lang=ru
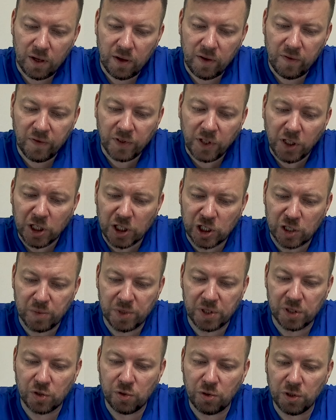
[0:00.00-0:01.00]
в нынешнем
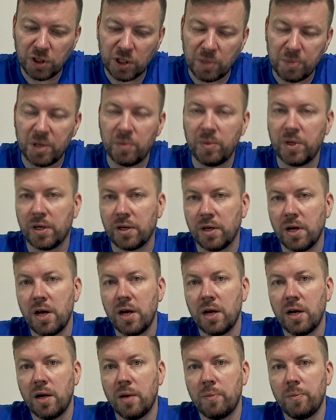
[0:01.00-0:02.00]
сезоне, например,
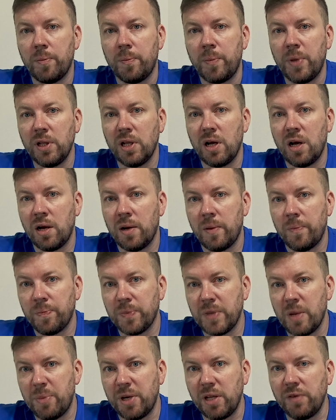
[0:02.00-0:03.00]
было
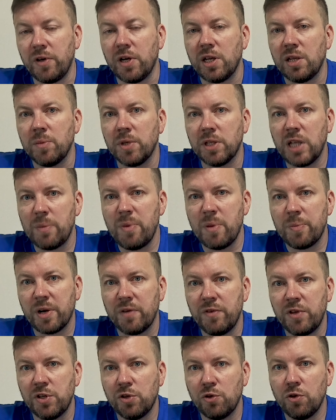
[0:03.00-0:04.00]
на предварительном этапе
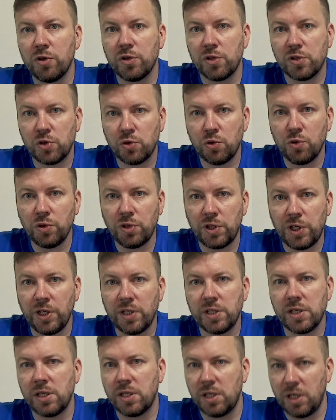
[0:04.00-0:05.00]
проведено
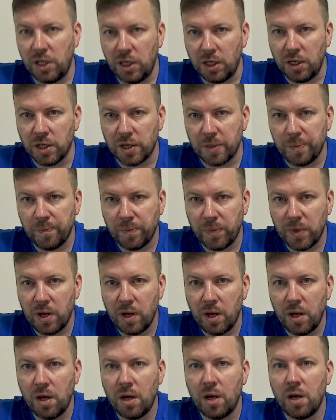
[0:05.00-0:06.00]
130 игр.
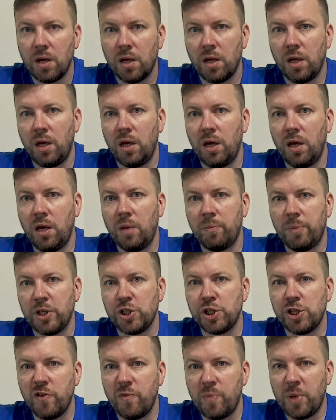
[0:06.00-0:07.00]
И
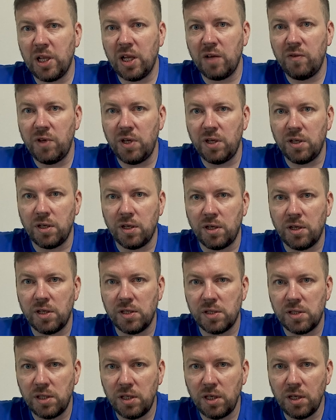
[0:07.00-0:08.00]
почти в половине
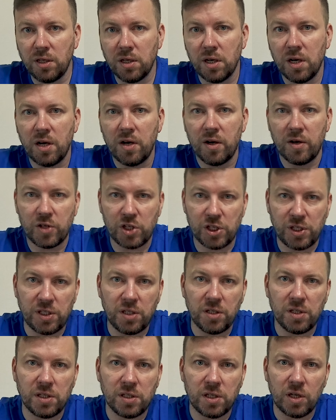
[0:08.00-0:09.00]
из них, в
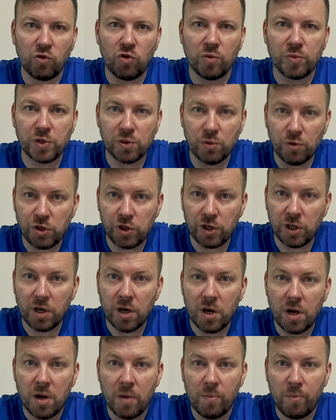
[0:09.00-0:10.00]
61 случае,
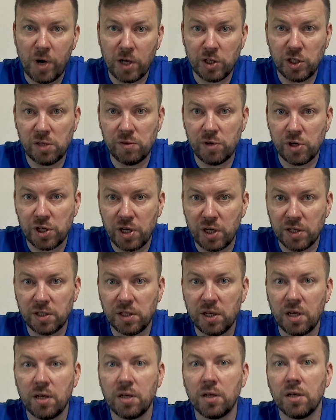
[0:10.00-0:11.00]
матч
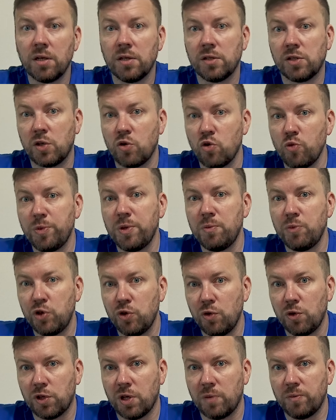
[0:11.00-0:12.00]
завершался э, с крупным
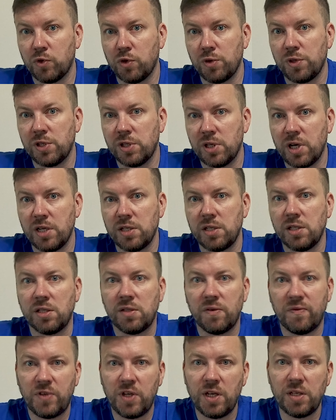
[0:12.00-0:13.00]
счетом, то есть с
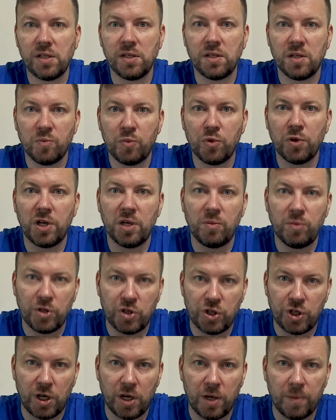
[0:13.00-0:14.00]
разницей в 10 и более
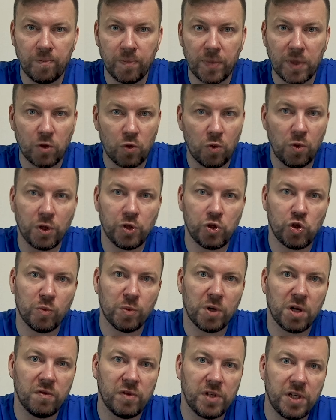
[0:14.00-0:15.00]
мячей. То, о чем
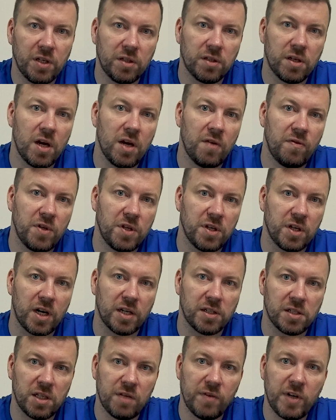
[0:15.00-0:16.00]
говорит
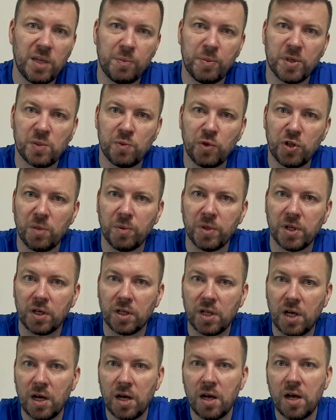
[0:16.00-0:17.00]
Федерация. Давайте посмотрим
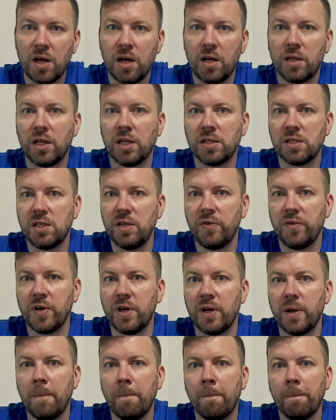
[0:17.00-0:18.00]
тогда на
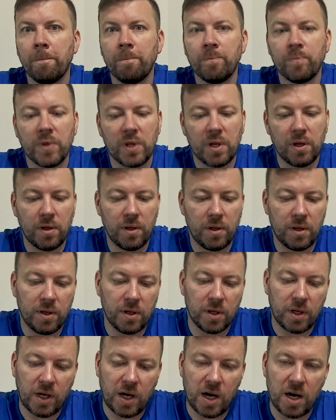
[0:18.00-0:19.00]
цифры,
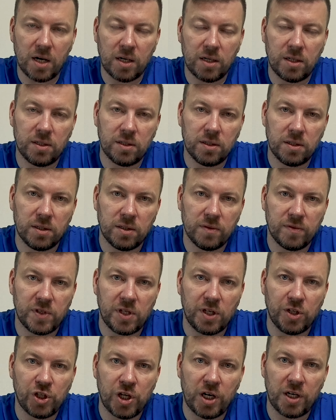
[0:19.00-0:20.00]
э, как
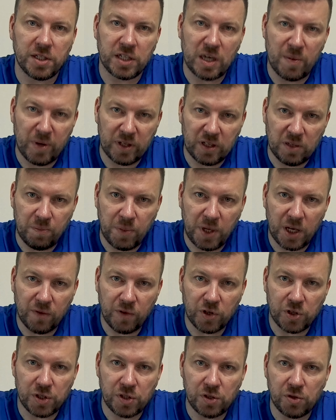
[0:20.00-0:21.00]
встречались команды первой
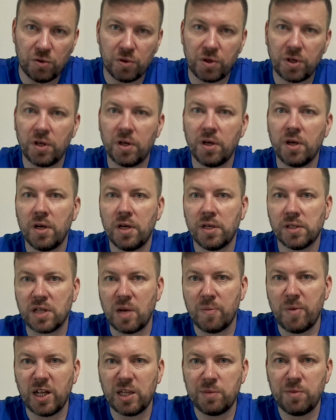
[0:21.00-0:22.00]
шестерки с
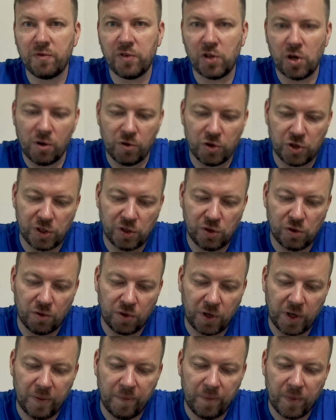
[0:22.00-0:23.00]
командами второй
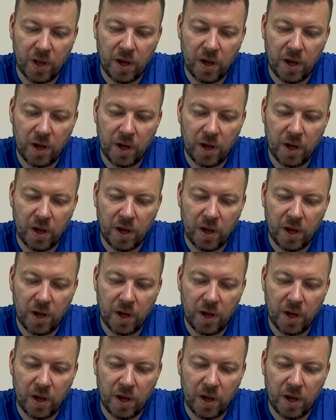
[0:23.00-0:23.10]
шестерки.